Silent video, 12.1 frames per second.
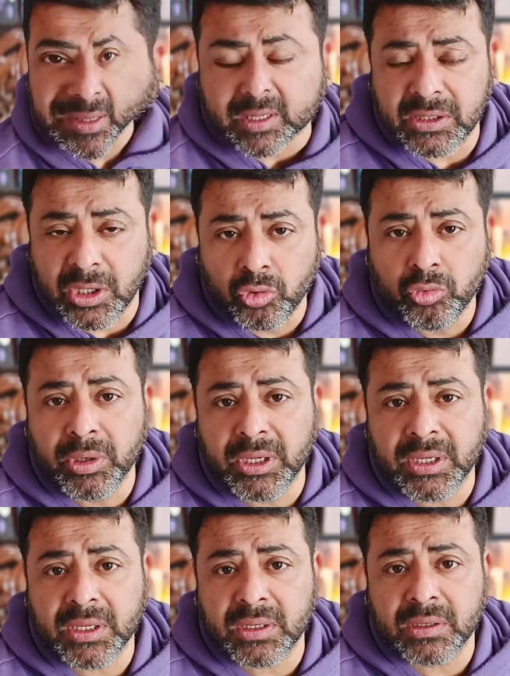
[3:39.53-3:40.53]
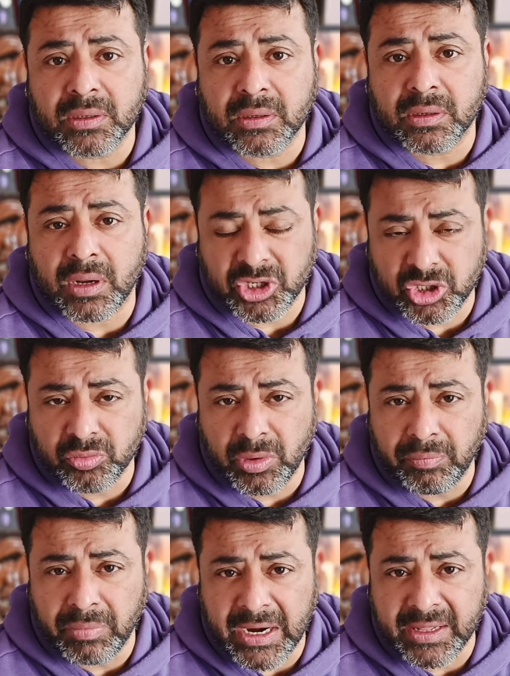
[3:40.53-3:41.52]
में बैठता धनु में
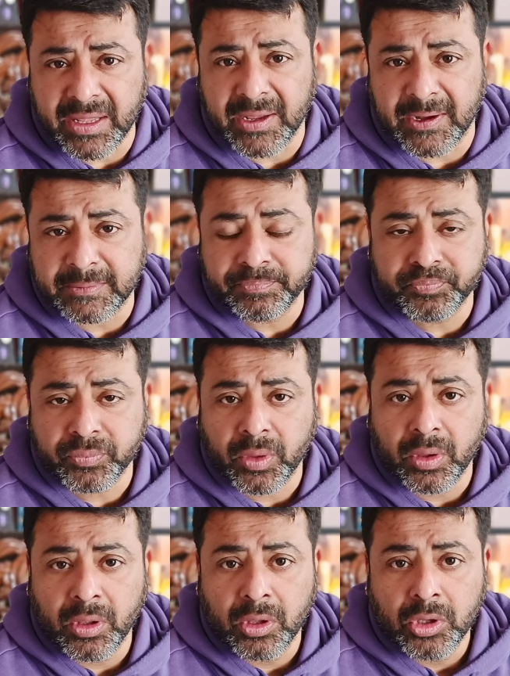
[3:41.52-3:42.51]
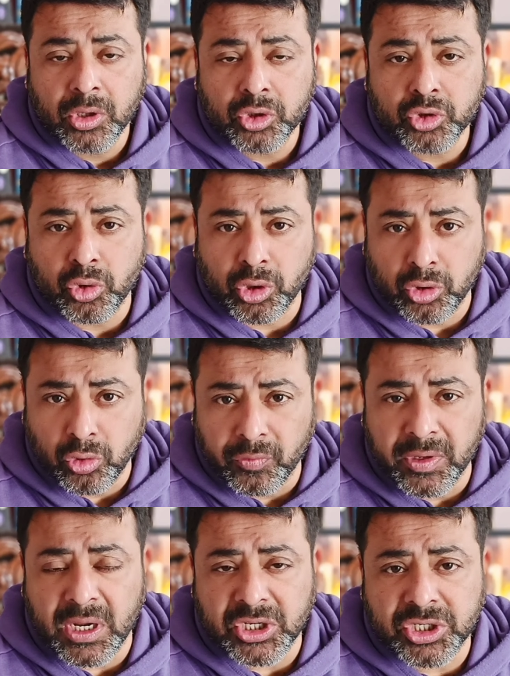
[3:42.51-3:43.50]
राशि में बैठ गया जो
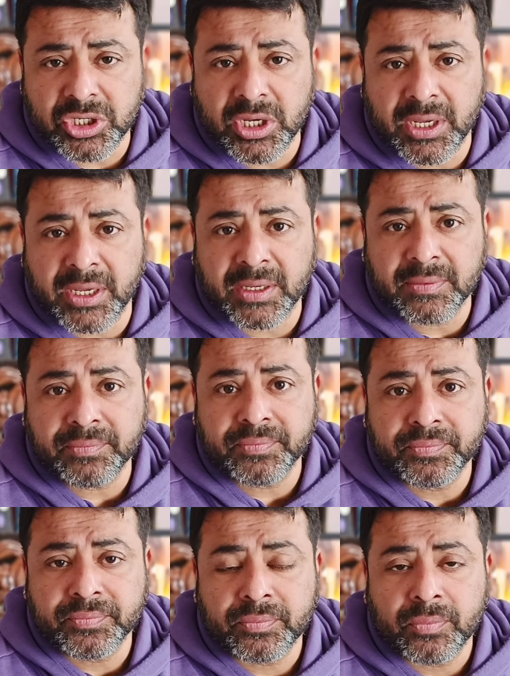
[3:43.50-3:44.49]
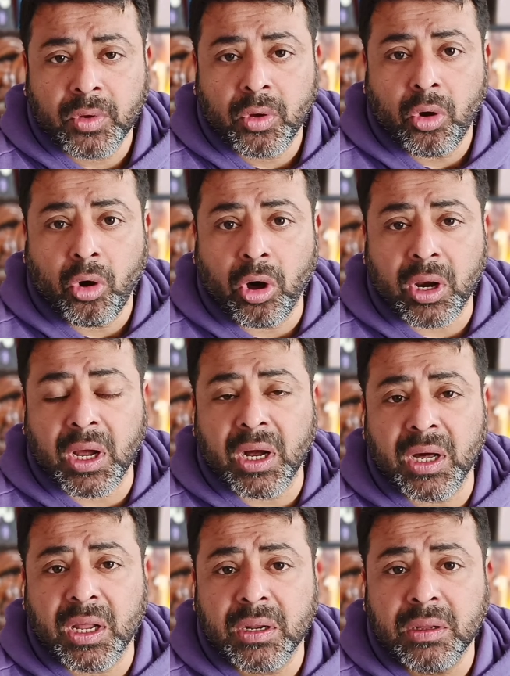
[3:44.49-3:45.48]
कि नौवीं राशि है
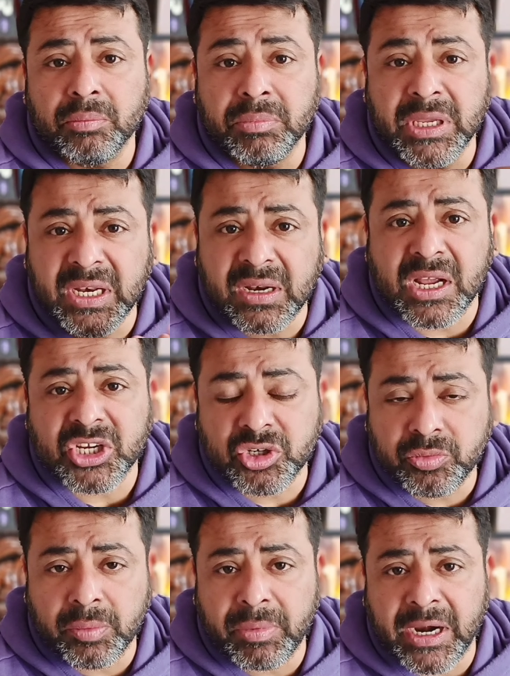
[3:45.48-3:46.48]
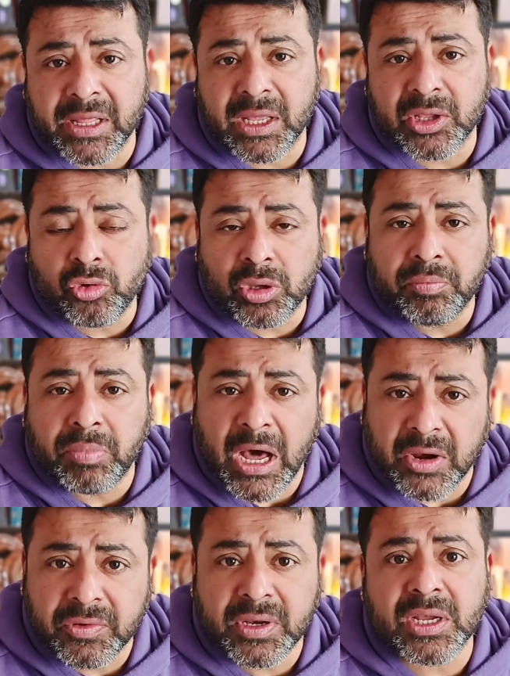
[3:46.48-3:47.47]
और अगर मीन राशि में बैठ गया जो
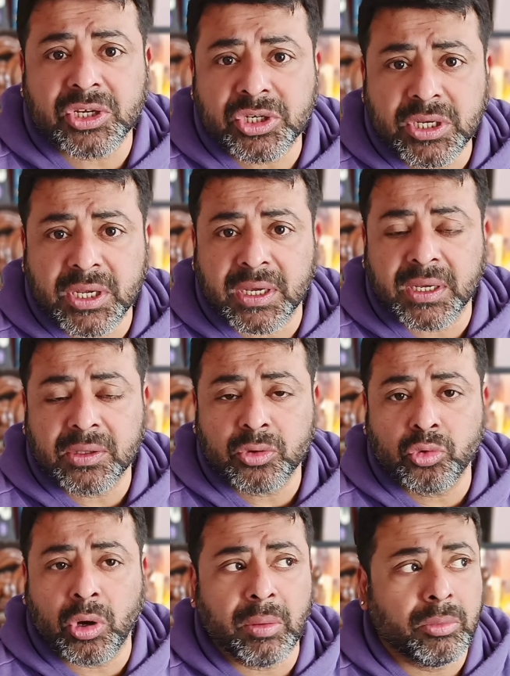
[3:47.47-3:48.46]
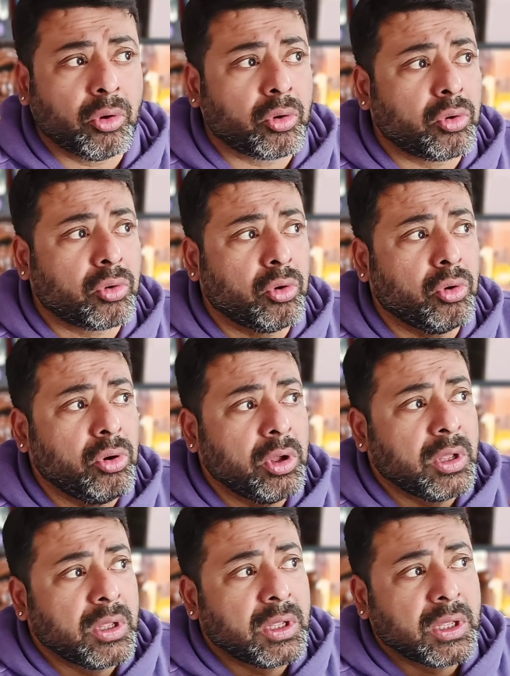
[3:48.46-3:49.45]
कि बारहवीं राशि है तो हम लोगों को
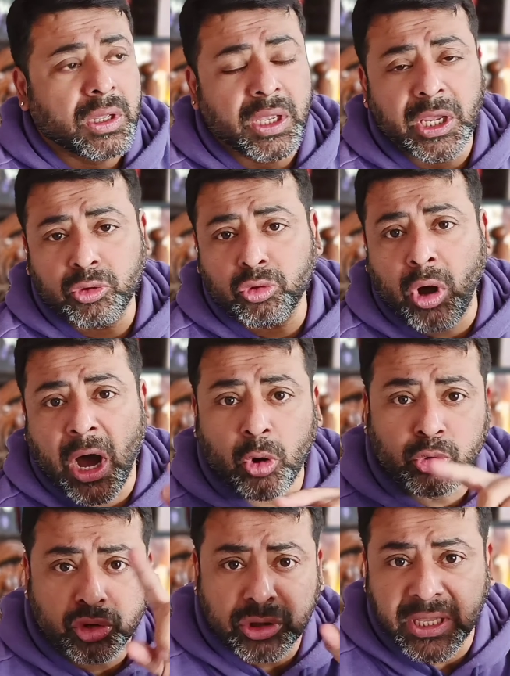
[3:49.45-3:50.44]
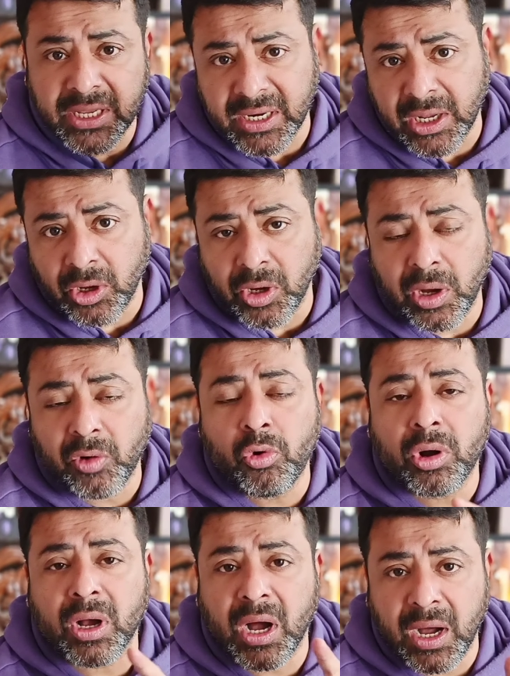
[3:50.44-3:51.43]
एक तो हाउस देखना
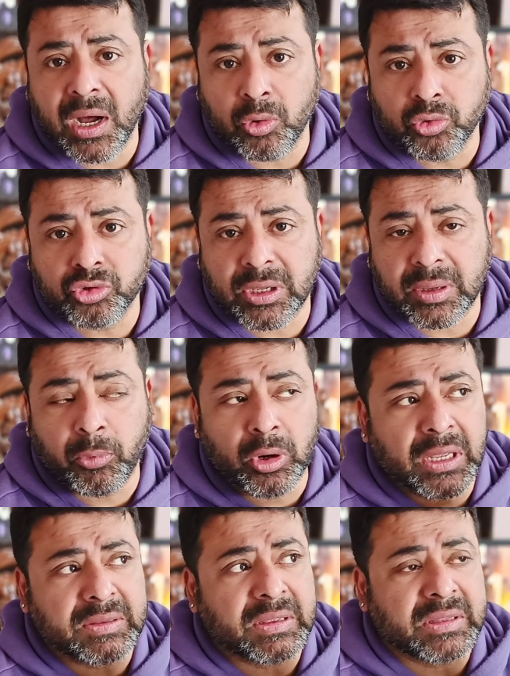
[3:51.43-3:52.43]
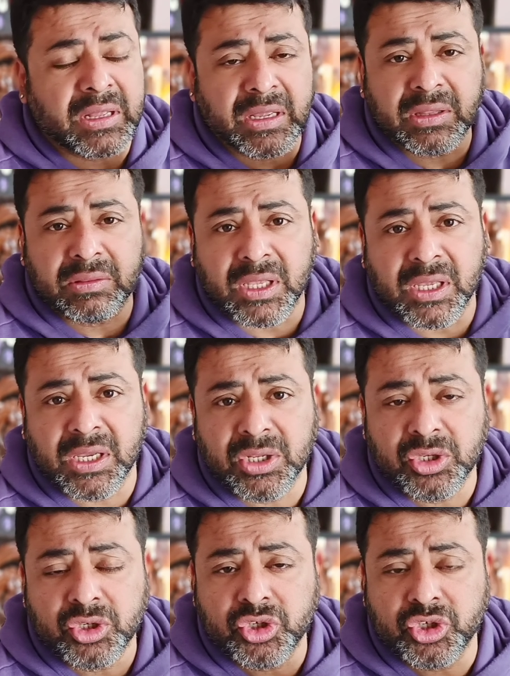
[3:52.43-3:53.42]
होगा वो कहाँ हाउस है बोला जाता है कि
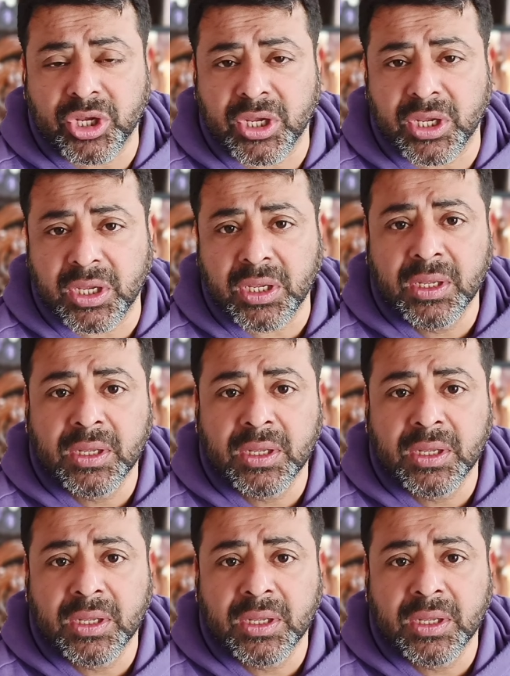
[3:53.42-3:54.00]
तीन छ